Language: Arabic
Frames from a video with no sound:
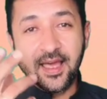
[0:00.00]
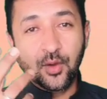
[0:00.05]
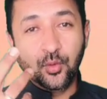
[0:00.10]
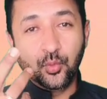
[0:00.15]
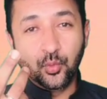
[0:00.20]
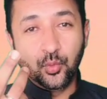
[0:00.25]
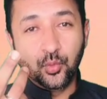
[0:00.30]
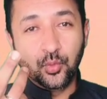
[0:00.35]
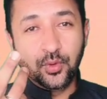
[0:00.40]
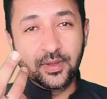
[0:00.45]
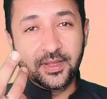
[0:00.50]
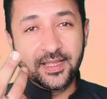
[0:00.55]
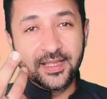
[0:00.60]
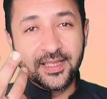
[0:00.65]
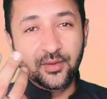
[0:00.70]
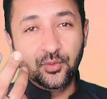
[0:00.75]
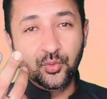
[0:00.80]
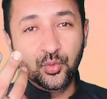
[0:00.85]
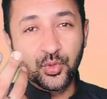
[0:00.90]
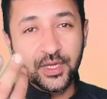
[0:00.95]
أو
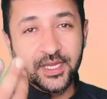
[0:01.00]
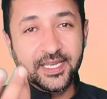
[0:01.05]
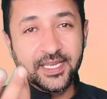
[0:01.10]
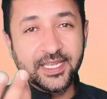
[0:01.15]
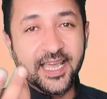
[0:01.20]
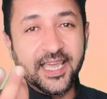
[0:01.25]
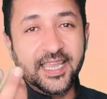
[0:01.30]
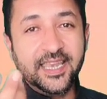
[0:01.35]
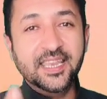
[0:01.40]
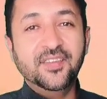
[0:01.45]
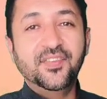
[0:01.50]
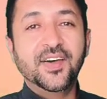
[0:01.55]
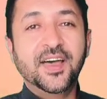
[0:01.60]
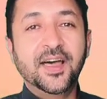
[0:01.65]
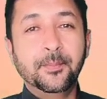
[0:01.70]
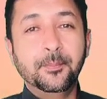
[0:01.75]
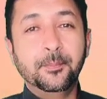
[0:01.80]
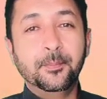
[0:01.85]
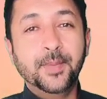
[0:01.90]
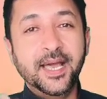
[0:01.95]
نريد أن
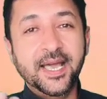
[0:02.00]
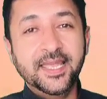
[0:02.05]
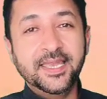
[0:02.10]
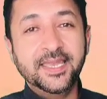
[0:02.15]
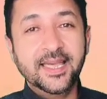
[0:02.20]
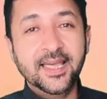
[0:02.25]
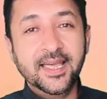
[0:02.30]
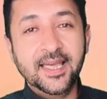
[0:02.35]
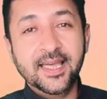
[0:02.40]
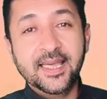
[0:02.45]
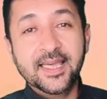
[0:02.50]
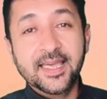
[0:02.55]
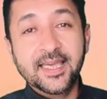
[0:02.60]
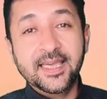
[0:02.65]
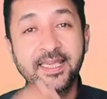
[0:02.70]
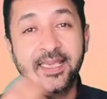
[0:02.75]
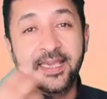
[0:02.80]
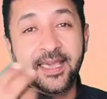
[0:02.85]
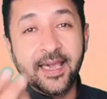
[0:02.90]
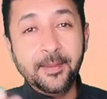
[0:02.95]
نفهم معنى
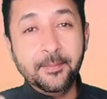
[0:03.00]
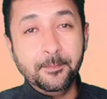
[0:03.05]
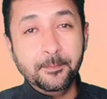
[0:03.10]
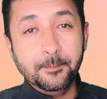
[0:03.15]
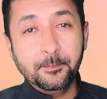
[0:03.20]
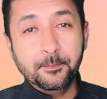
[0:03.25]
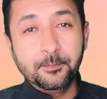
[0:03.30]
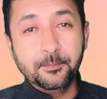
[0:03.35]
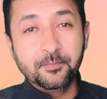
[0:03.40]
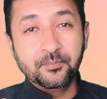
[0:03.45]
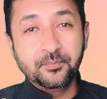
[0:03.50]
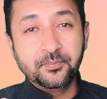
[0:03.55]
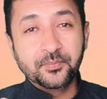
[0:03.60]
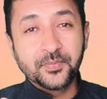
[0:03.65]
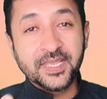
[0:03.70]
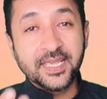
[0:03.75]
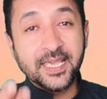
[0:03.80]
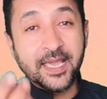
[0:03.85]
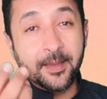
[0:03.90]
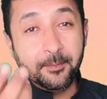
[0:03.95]
كم
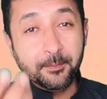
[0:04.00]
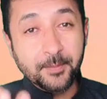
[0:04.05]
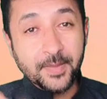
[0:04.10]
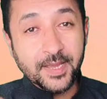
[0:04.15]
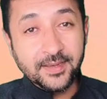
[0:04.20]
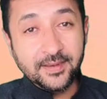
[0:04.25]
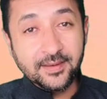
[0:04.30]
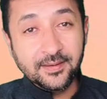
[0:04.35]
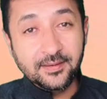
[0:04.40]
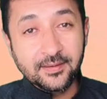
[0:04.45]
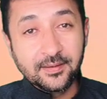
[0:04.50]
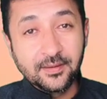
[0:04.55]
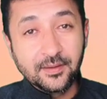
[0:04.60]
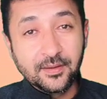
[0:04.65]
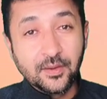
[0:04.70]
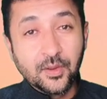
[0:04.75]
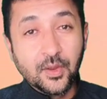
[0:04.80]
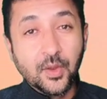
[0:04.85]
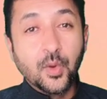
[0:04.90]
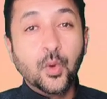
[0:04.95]
كما
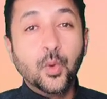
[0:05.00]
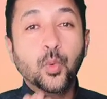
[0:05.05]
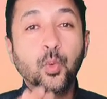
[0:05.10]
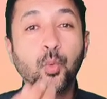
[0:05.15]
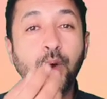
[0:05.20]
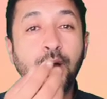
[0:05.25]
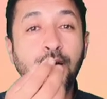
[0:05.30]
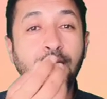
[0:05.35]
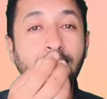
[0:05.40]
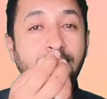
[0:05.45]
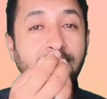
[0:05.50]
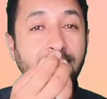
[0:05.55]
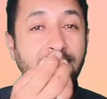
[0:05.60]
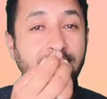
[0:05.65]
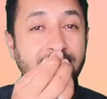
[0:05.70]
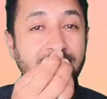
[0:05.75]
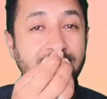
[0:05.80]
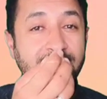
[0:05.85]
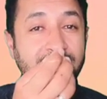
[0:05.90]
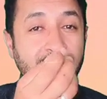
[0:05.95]

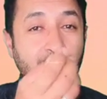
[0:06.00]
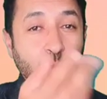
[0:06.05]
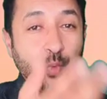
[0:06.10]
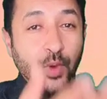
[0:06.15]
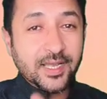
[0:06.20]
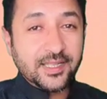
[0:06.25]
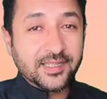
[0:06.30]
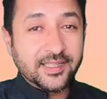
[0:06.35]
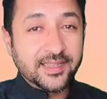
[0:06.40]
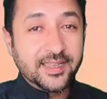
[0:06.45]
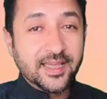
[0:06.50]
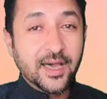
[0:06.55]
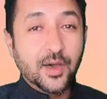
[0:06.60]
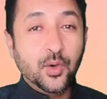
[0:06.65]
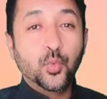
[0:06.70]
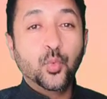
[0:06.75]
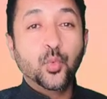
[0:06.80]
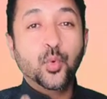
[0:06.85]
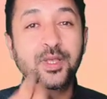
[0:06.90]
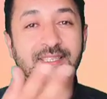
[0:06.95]
ووقتا
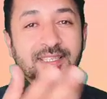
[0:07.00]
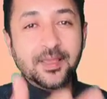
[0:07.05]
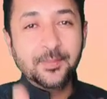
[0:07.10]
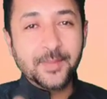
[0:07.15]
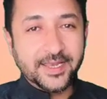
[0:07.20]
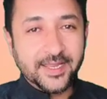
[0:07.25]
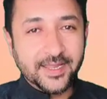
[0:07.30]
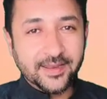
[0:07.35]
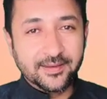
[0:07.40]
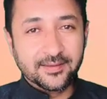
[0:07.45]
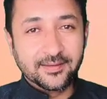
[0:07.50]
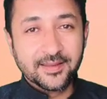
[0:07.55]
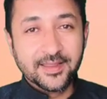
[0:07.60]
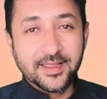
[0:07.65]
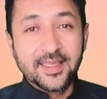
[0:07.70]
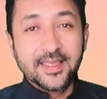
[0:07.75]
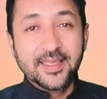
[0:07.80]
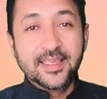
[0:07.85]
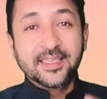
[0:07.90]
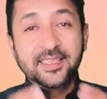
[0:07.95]
أو وزمنا
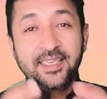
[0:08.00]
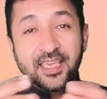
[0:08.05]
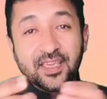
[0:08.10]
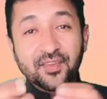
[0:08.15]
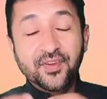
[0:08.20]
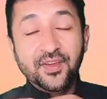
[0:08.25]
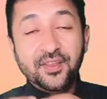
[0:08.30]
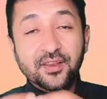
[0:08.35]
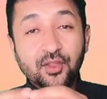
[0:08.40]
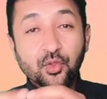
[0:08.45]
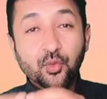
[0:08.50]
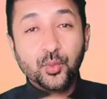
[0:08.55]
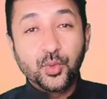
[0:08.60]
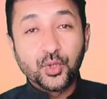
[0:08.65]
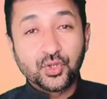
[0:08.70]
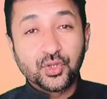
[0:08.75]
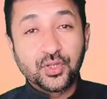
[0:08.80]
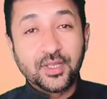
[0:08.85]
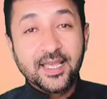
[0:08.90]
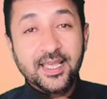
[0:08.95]
كيف
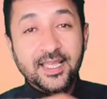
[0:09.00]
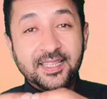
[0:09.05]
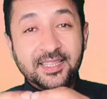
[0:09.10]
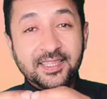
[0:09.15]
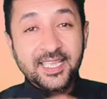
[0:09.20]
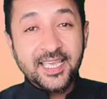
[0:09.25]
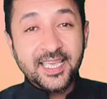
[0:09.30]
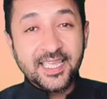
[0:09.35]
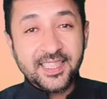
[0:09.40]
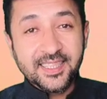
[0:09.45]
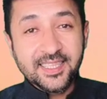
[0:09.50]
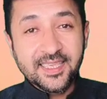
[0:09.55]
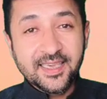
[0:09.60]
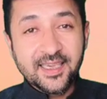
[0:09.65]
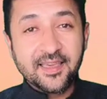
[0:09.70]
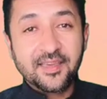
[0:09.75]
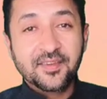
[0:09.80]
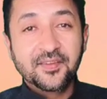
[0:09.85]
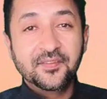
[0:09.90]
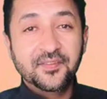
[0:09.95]
نضبط
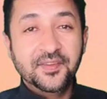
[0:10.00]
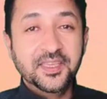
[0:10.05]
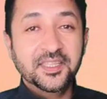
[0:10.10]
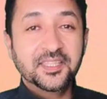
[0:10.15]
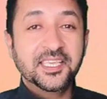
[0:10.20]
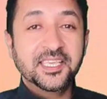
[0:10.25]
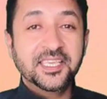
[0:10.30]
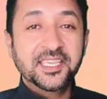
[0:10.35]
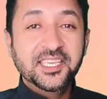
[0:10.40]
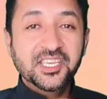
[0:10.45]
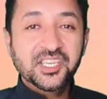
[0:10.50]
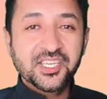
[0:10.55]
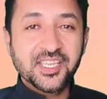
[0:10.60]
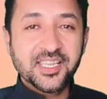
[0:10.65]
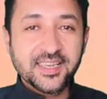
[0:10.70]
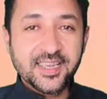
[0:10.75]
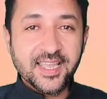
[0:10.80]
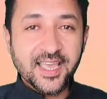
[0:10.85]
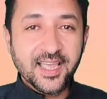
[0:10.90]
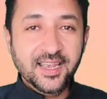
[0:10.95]
التغذية في تجيش
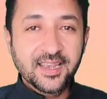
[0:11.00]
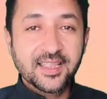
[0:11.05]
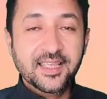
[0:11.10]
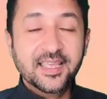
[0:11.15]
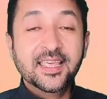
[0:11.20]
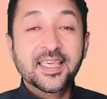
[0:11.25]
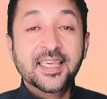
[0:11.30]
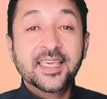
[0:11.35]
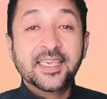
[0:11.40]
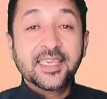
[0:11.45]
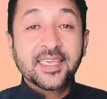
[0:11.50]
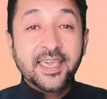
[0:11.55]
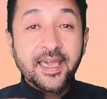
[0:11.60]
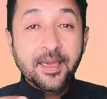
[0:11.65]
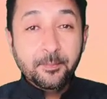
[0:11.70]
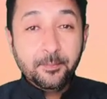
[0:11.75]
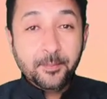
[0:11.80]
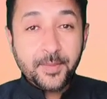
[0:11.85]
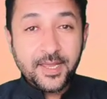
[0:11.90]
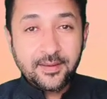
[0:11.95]
النحل
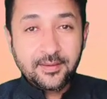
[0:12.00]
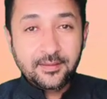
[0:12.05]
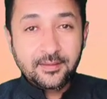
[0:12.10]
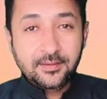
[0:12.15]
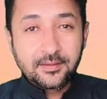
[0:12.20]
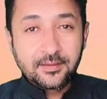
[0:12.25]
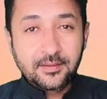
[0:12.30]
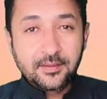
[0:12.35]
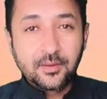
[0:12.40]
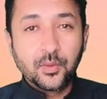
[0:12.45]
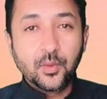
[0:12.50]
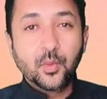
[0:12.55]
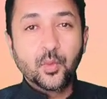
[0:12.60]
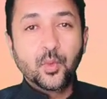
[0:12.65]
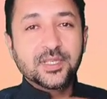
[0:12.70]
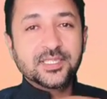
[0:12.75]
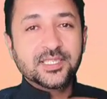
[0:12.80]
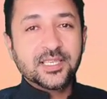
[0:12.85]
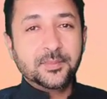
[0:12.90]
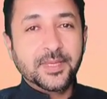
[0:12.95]
كما
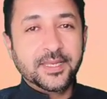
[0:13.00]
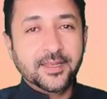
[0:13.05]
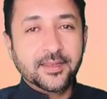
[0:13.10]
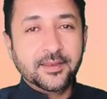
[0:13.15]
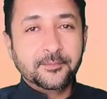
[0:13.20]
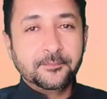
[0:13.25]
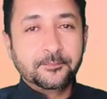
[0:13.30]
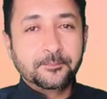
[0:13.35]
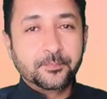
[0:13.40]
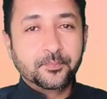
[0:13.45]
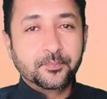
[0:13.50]
وزمنا